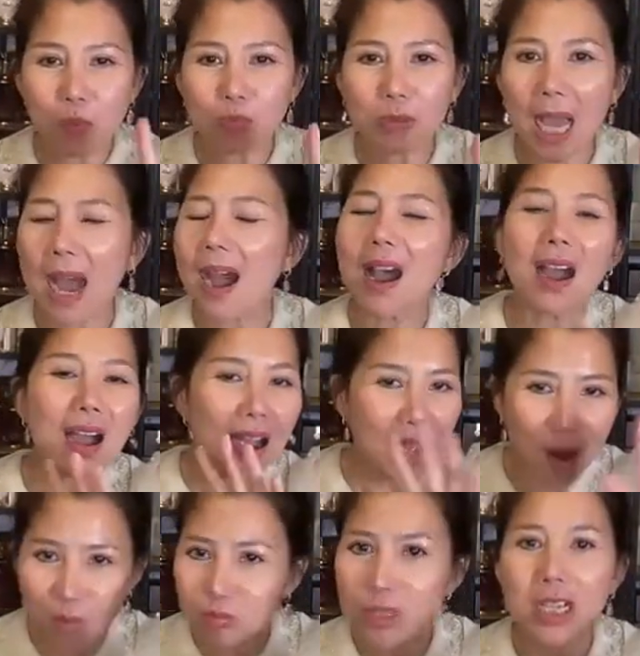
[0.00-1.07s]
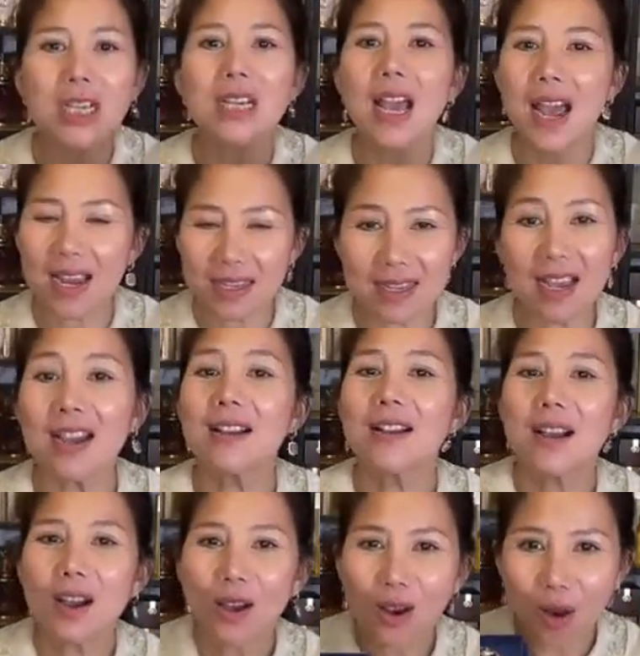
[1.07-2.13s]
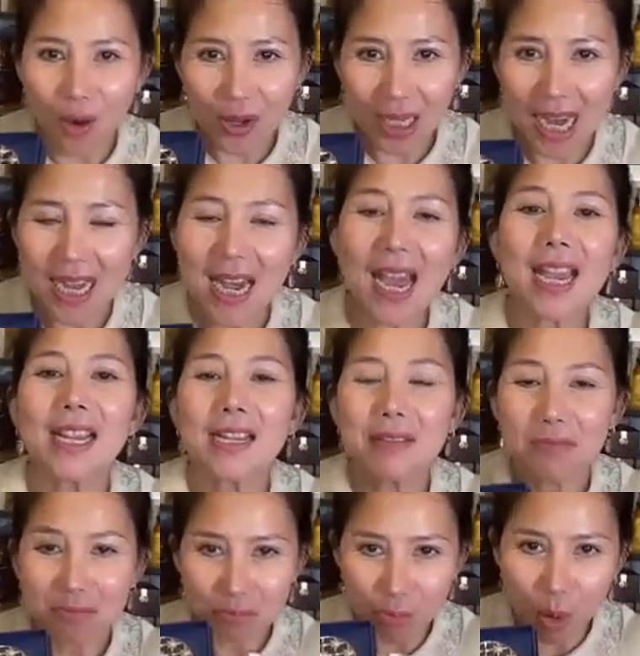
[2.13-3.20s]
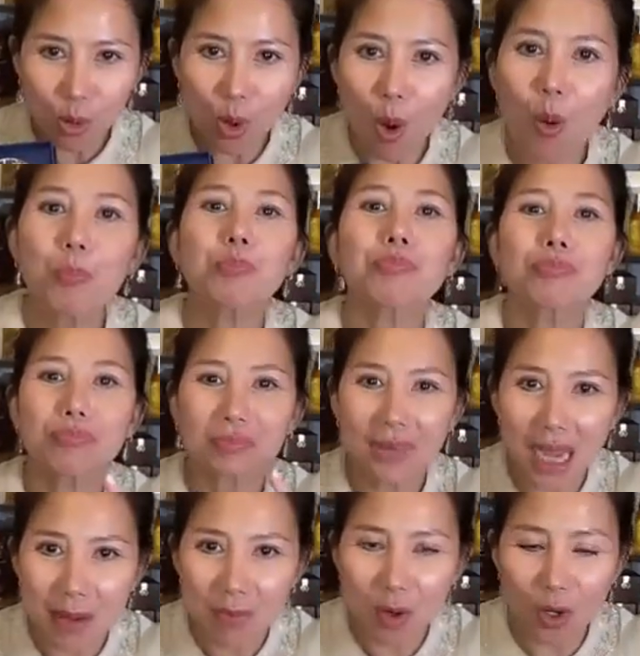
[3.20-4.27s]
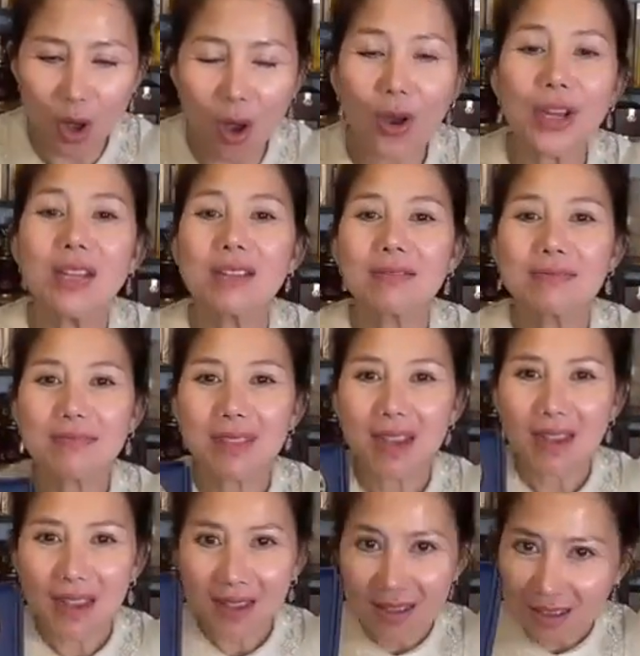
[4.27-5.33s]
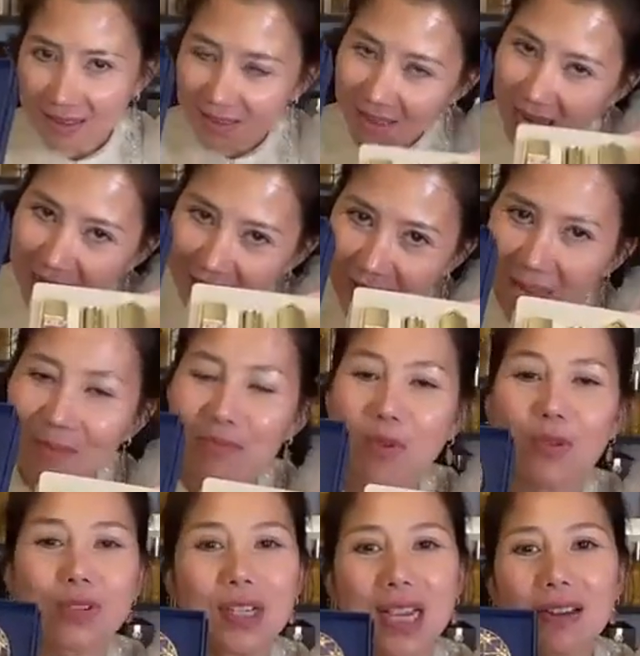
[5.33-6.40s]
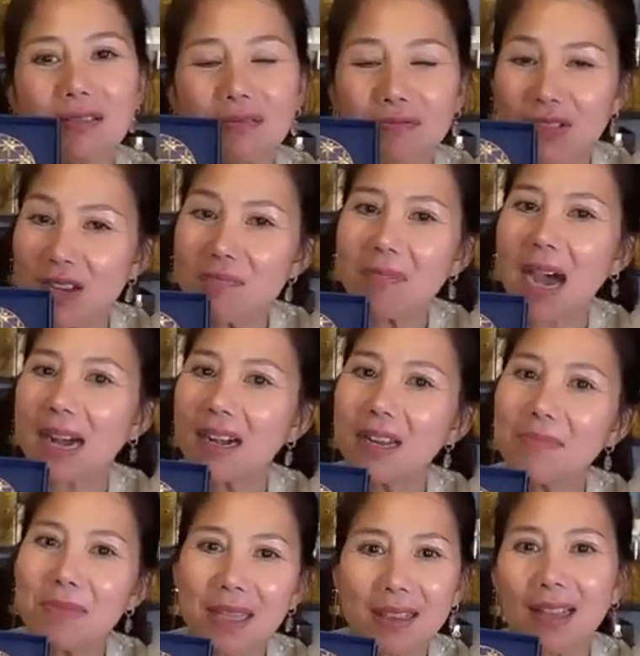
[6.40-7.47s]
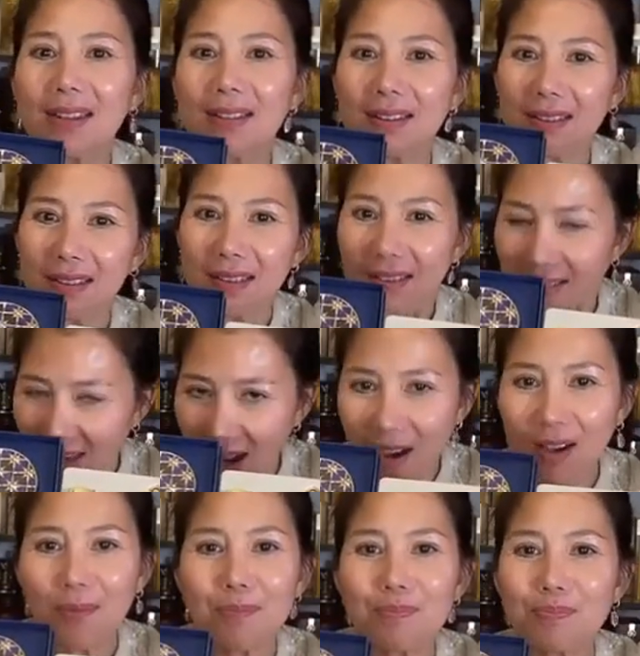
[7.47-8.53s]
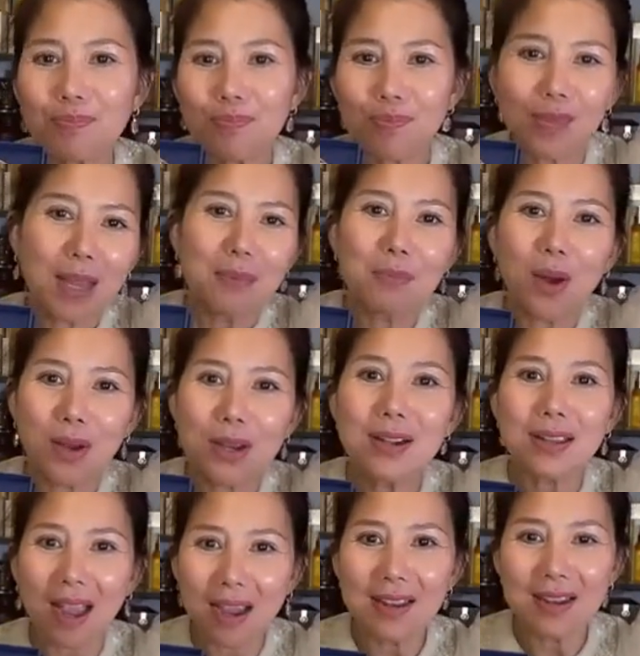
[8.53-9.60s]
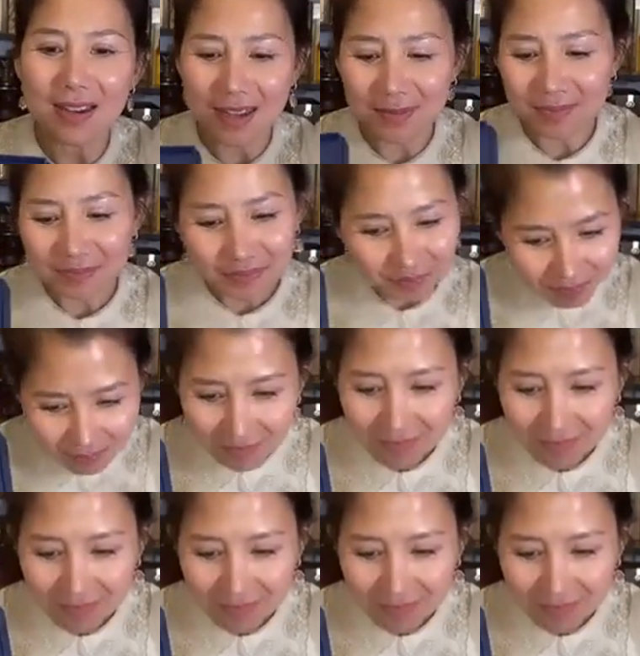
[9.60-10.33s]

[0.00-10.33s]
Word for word: không tặng không gì hết nha còn cái này một hộp tặng một lõi tặng thêm một set phiên bản limited đó mọi người thấy rồi đó